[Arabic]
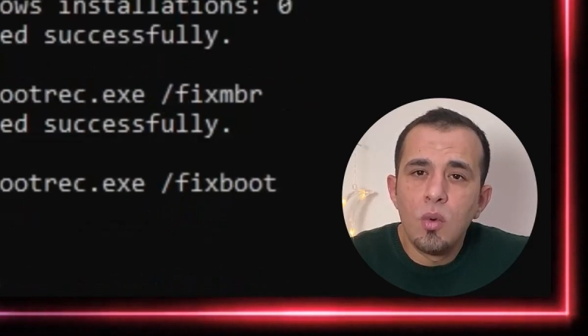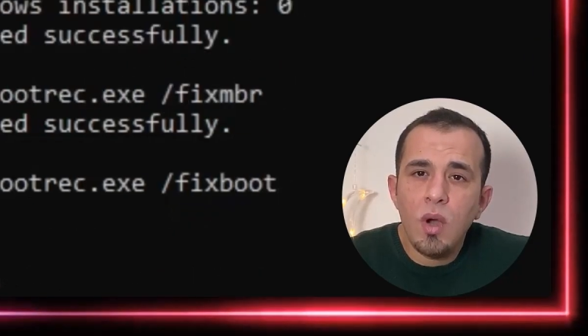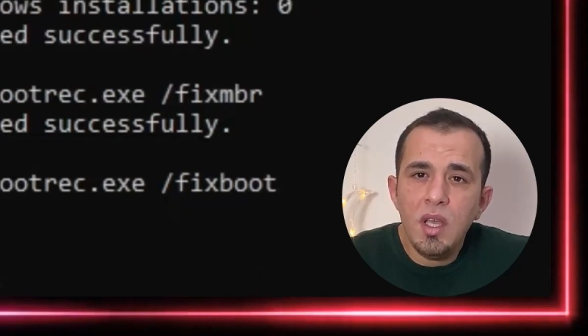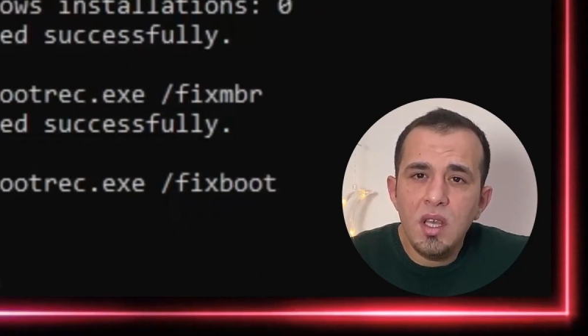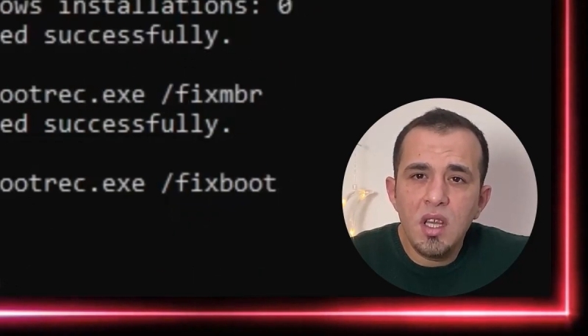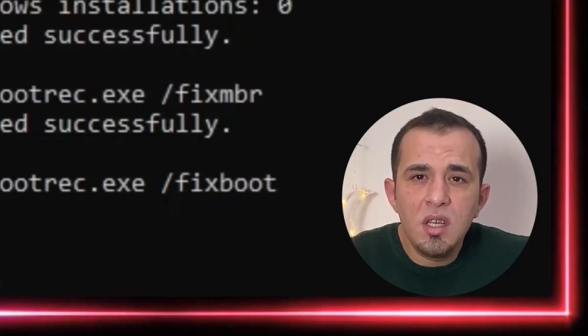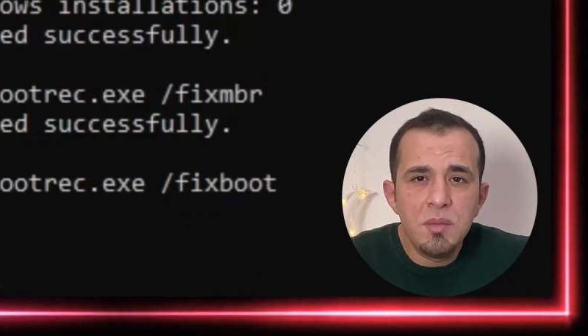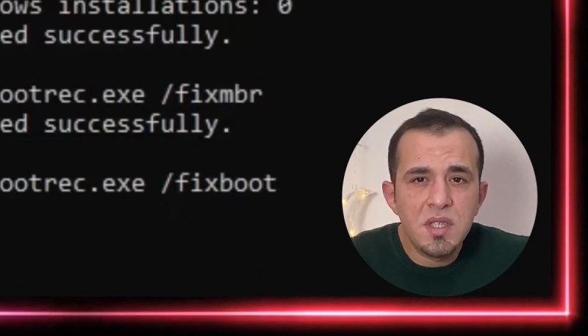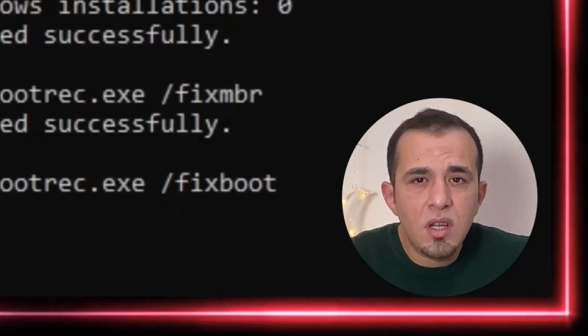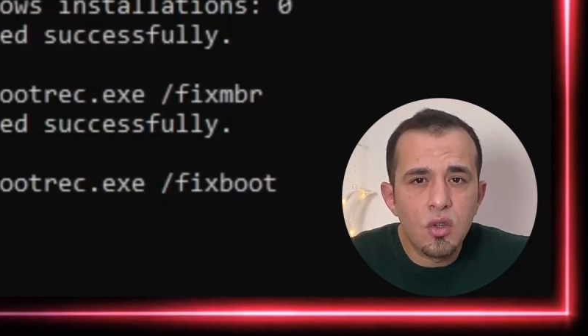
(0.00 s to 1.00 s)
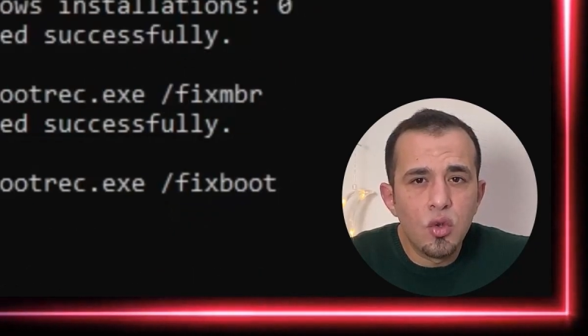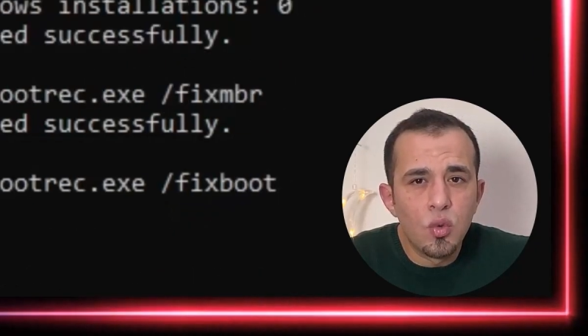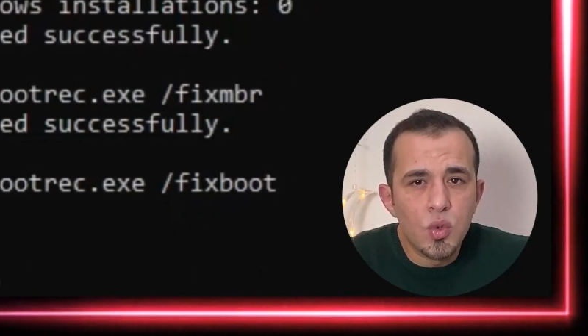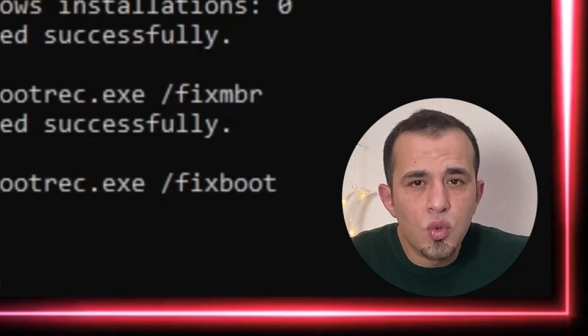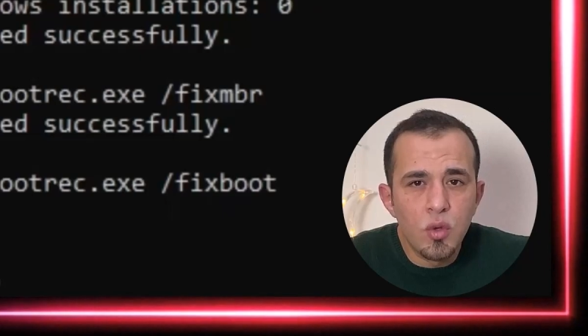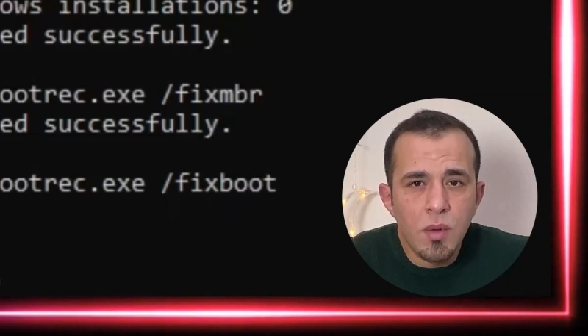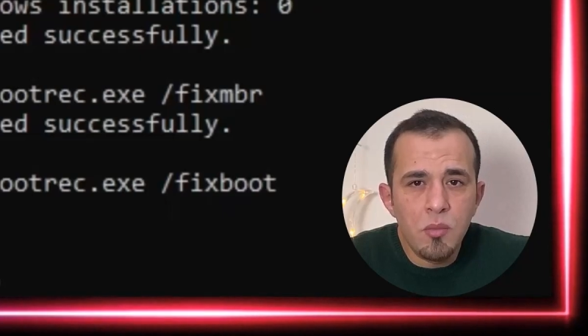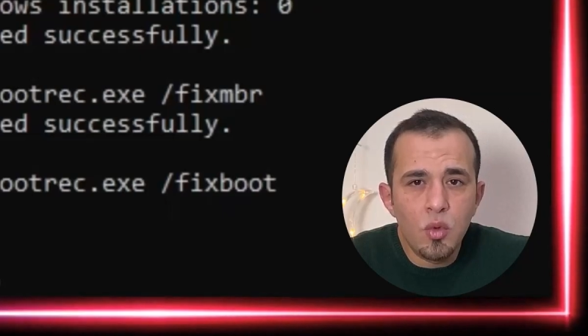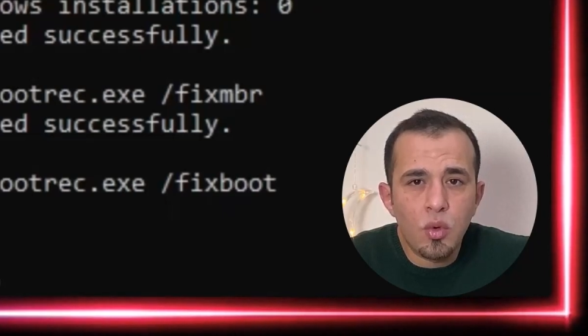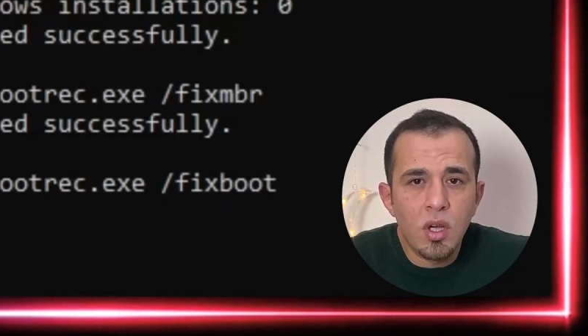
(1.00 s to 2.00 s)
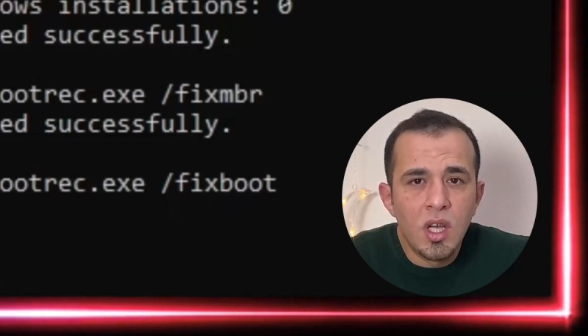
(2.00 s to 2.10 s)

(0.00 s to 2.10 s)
واحيانا بيظهر انه الوصول ممنوع